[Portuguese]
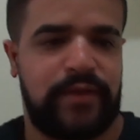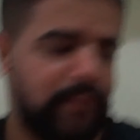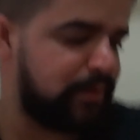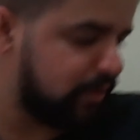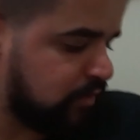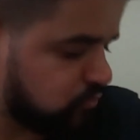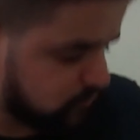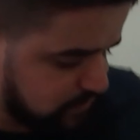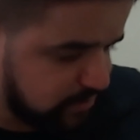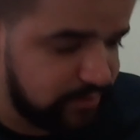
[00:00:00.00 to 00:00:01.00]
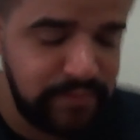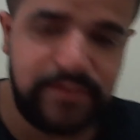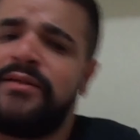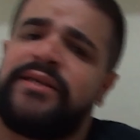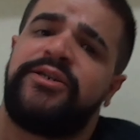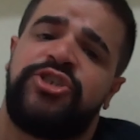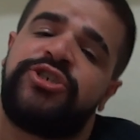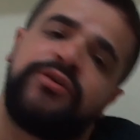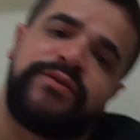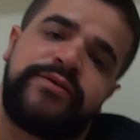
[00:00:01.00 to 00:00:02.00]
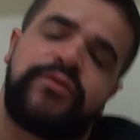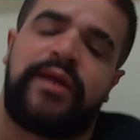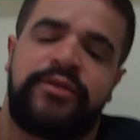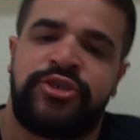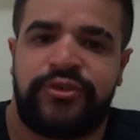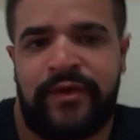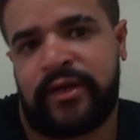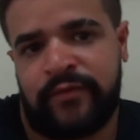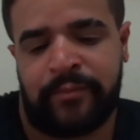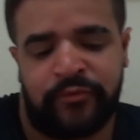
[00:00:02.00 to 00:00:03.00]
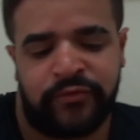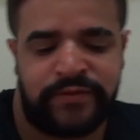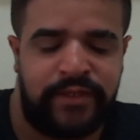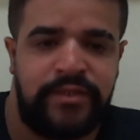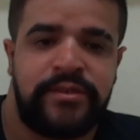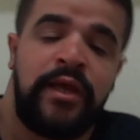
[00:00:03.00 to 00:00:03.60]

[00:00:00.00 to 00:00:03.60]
abrirem os exames. Assim que a gente ter os resultados, a gente vai gravar para vocês,